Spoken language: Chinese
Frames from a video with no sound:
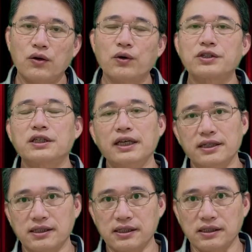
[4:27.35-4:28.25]
或是
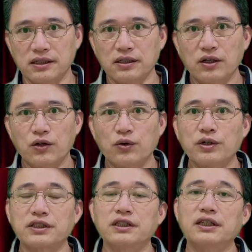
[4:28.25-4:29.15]
电池，或
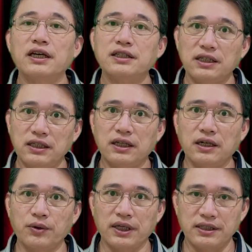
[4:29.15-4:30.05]
是电机
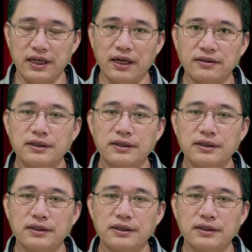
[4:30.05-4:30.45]
的元件，